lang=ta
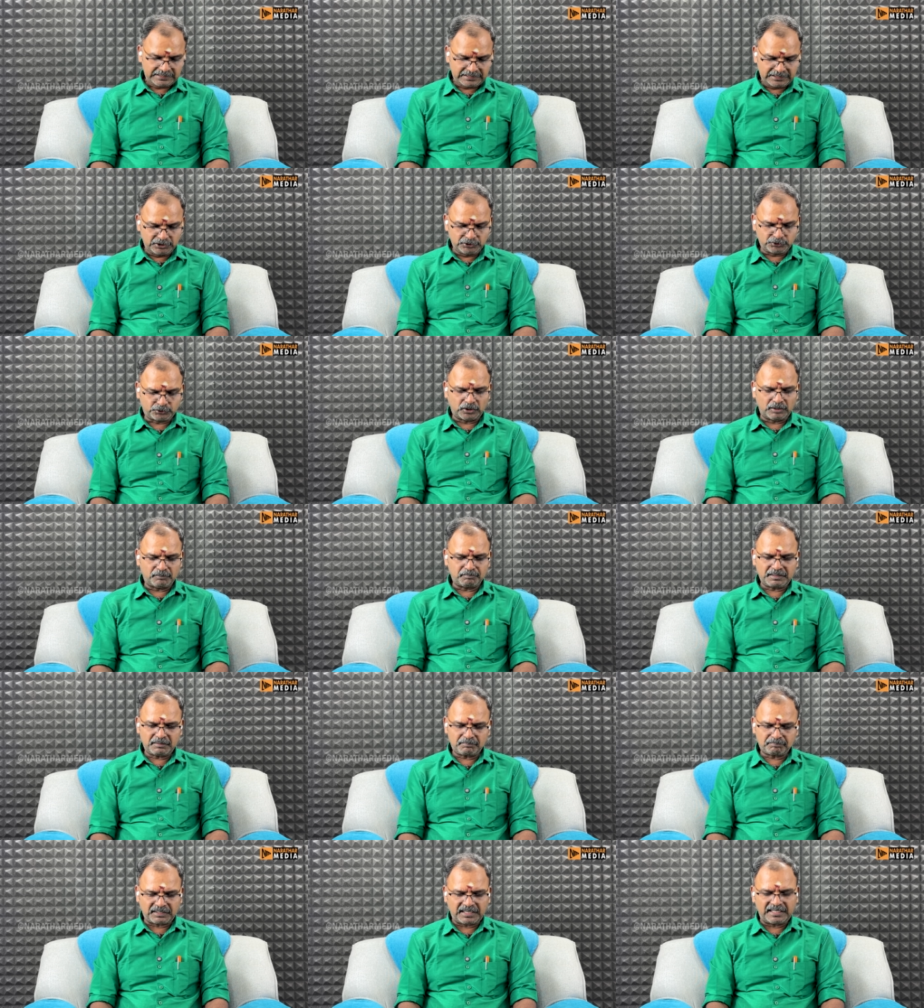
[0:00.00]
இன்னும் சொல்ல
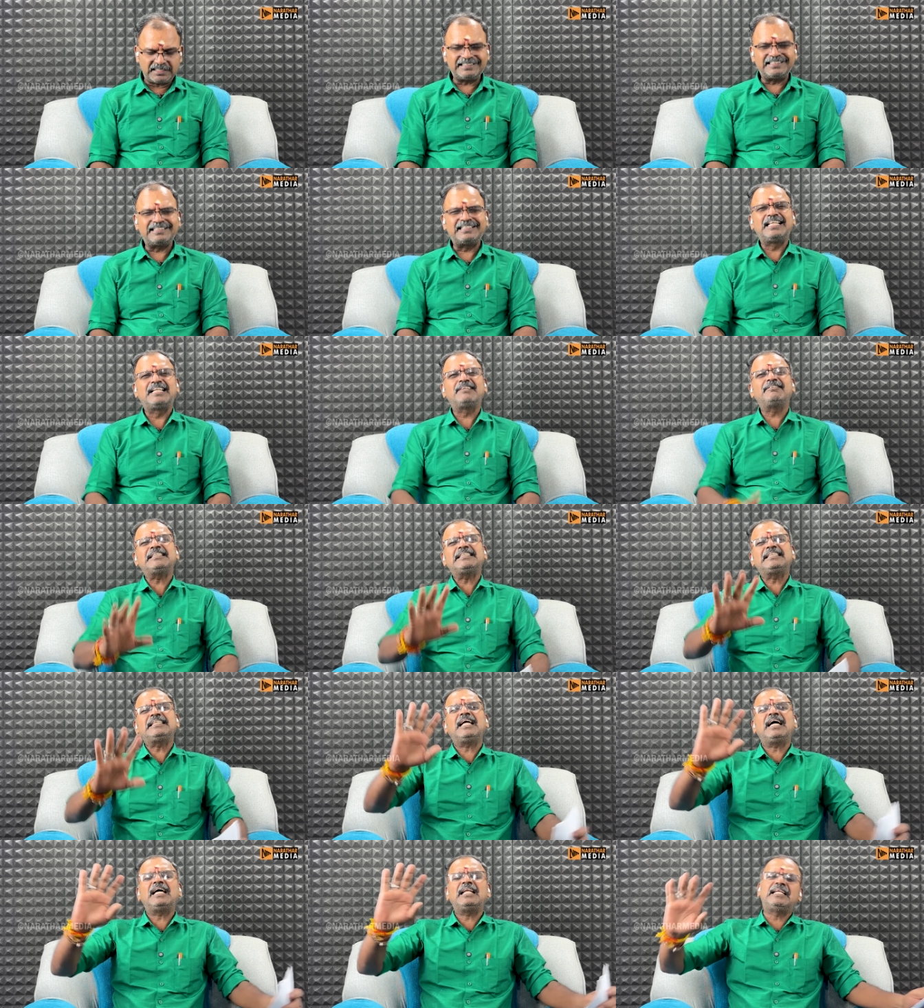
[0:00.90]
போனால் பாதி
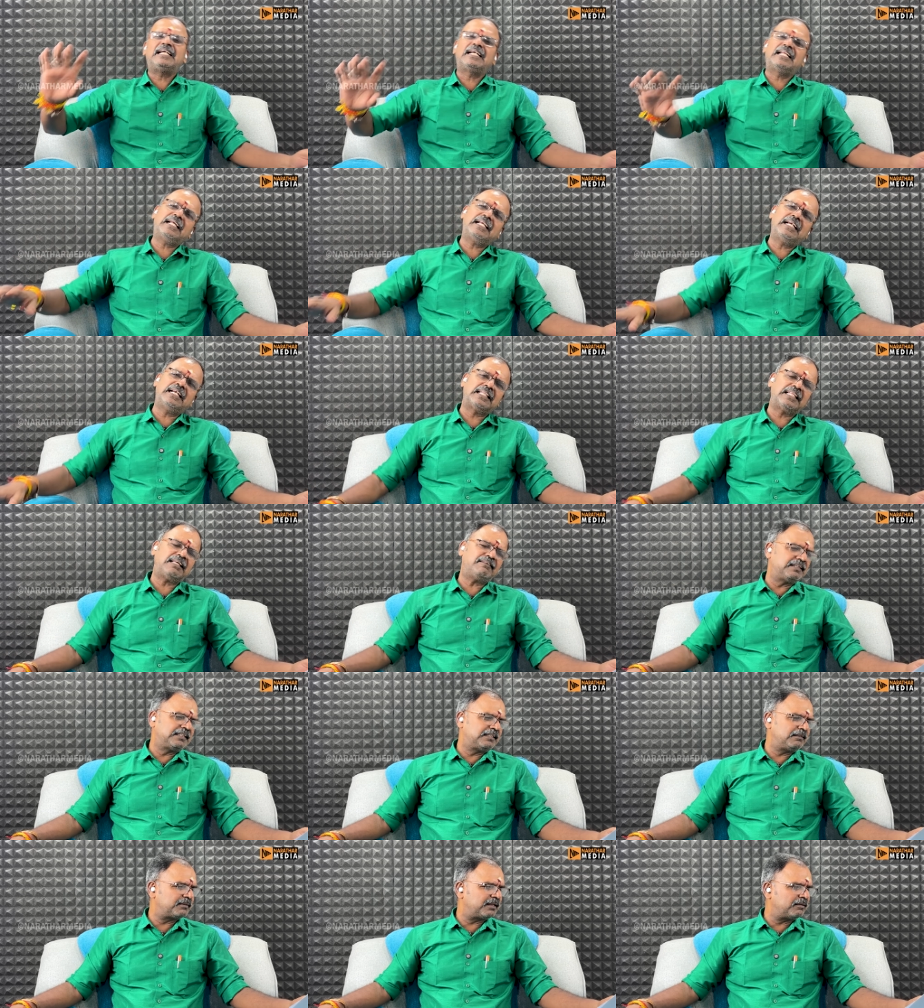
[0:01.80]
இருபத்தி நாலு இடங்களில் தான்
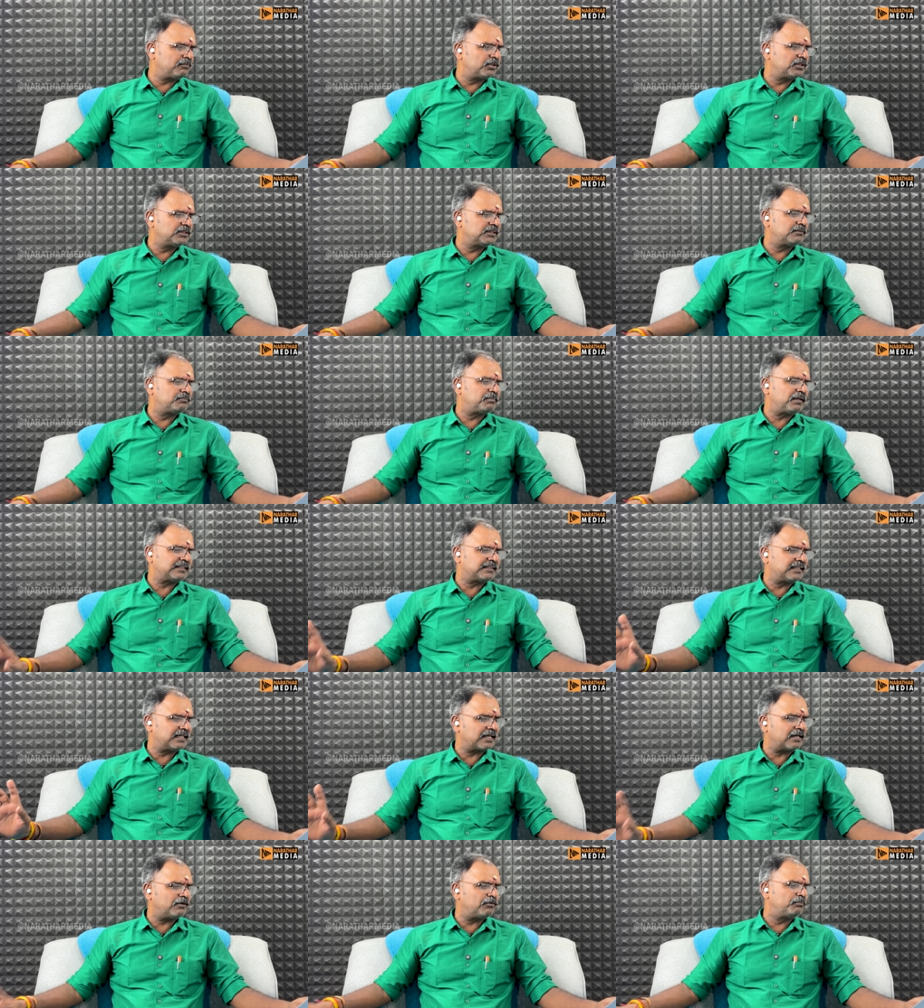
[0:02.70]
வெற்றி பெற முடிஞ்சுது
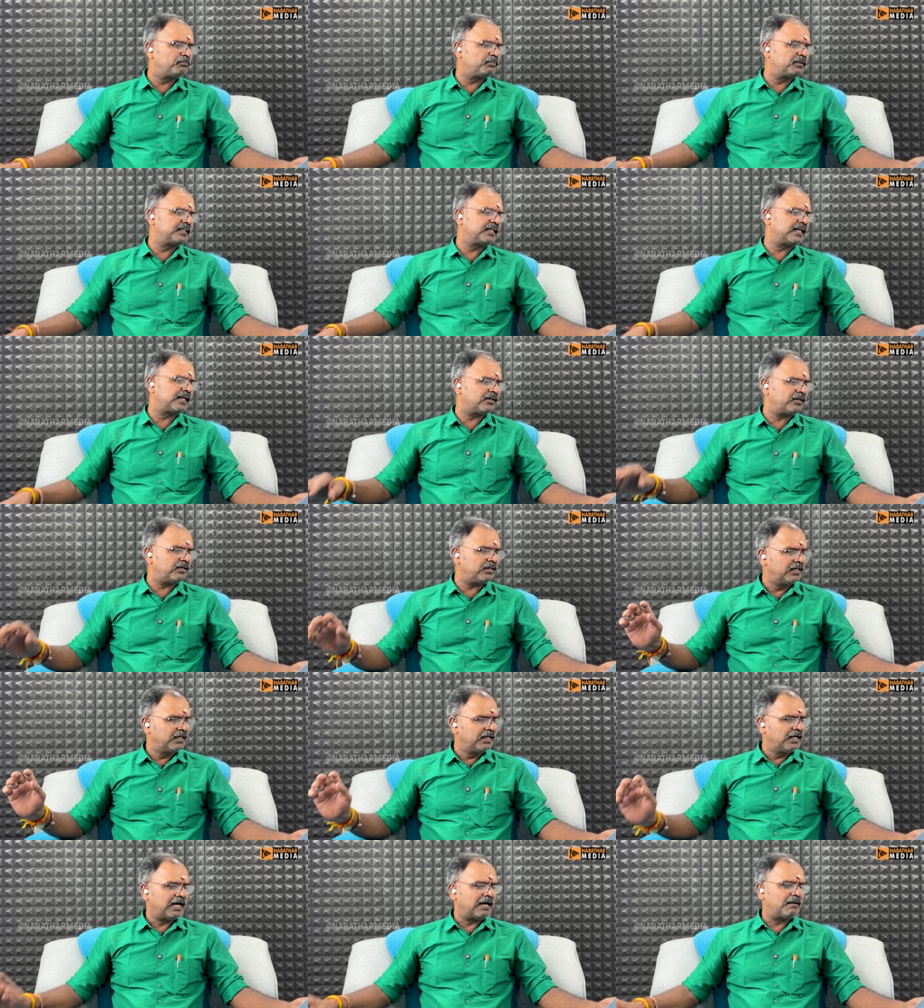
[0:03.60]
பாஜக ஒம்பது இடம்
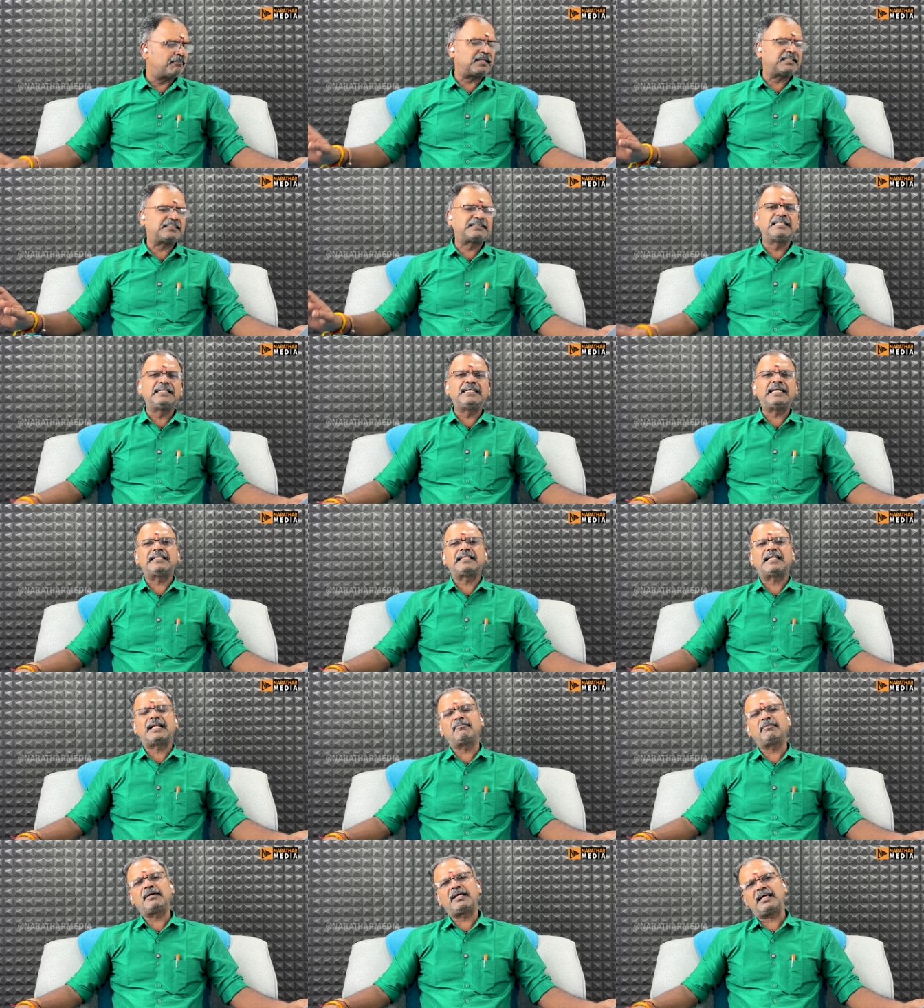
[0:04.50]
அப்புறம் சிண்டை
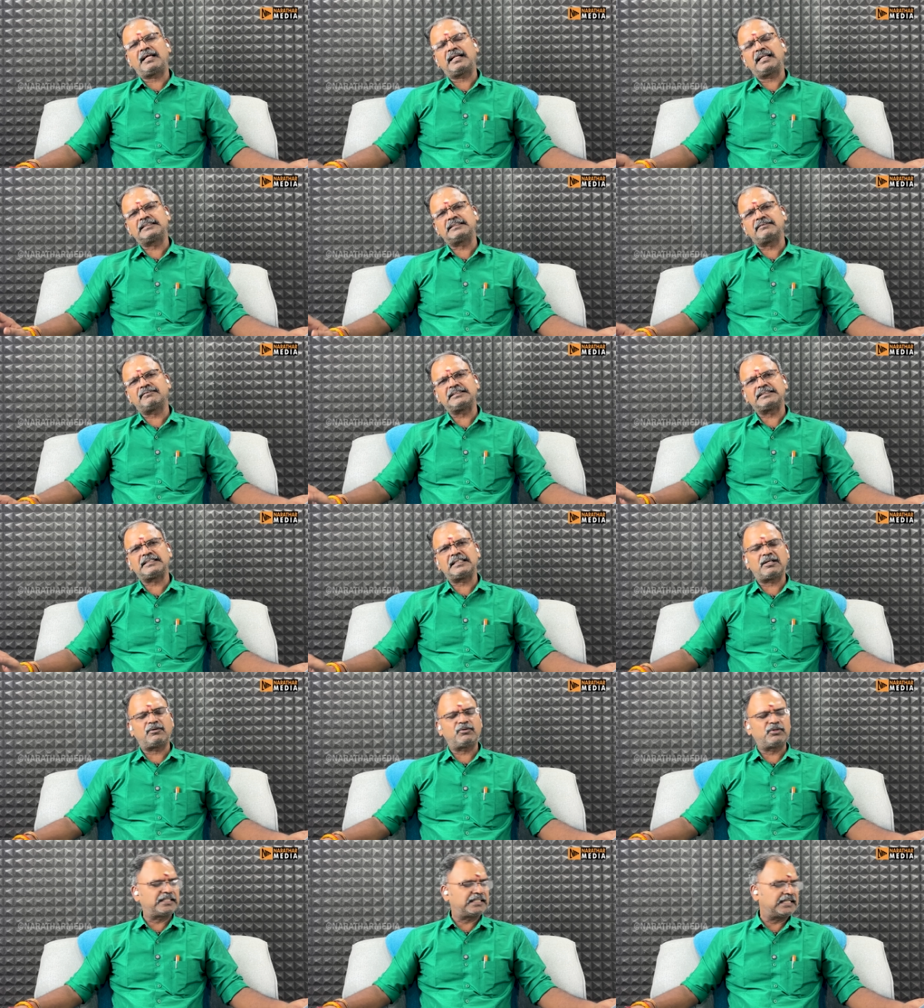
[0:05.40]
தலைமையிலான
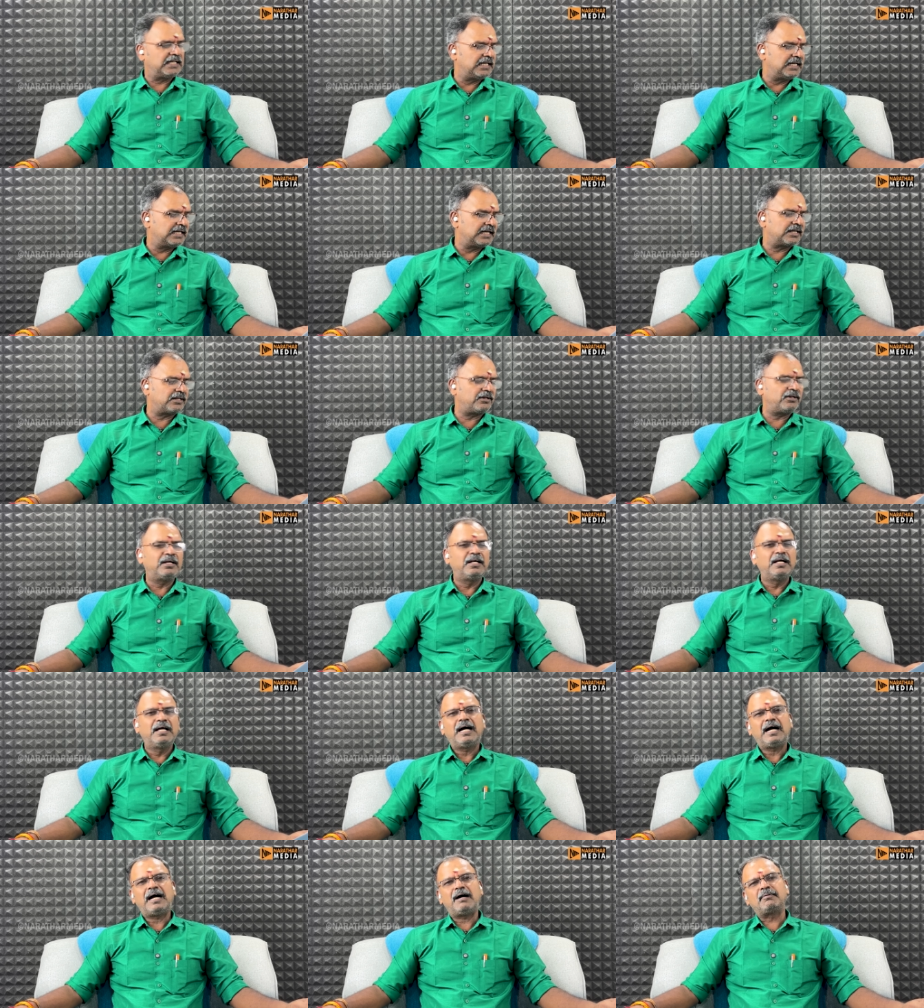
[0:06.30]
சிவசேனா ஒரு ஏழு இடம்
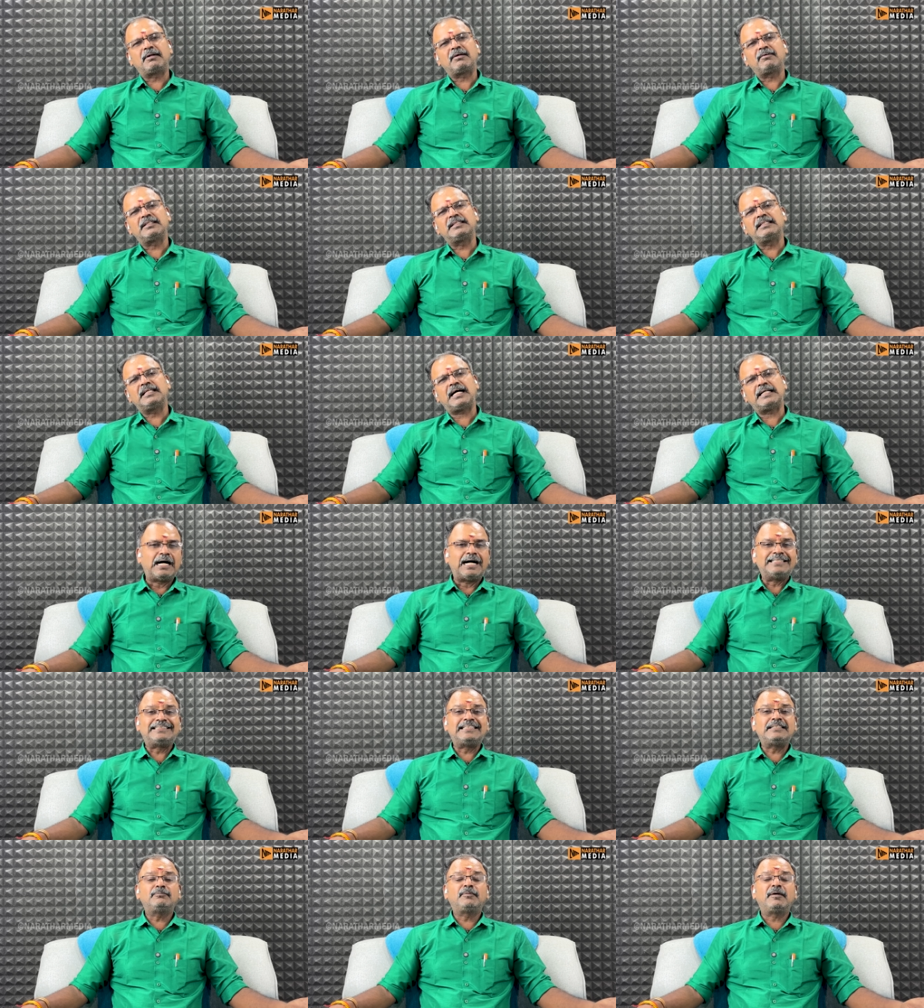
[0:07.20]
அப்புறம் வந்து அஜித்